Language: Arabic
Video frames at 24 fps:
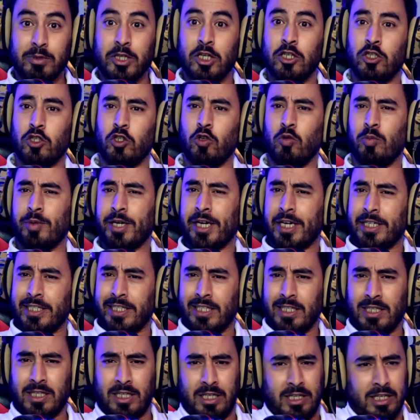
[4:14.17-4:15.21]
بدا يجيو من
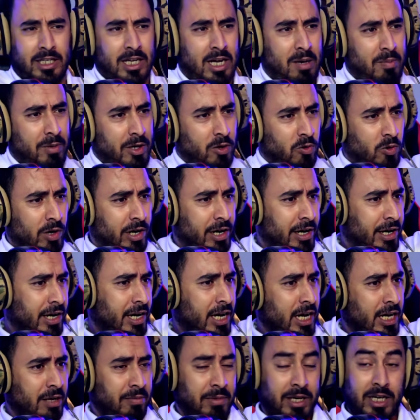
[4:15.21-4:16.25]
قسنطينه من
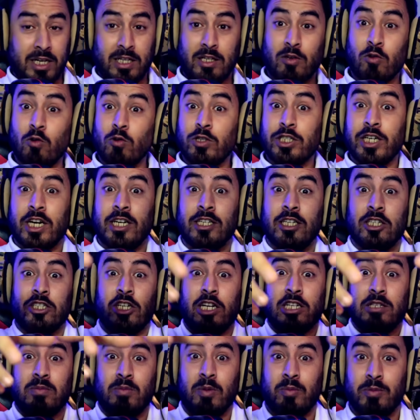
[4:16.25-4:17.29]
وهران من كلشي غادي
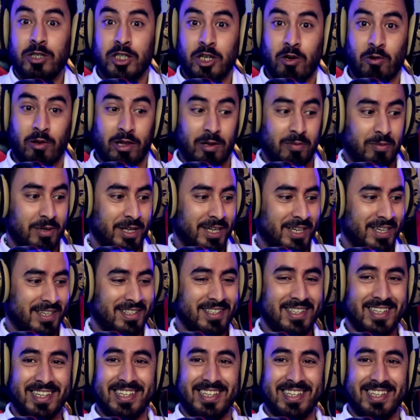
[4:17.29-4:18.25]
يجي لتما باش ياخذ البال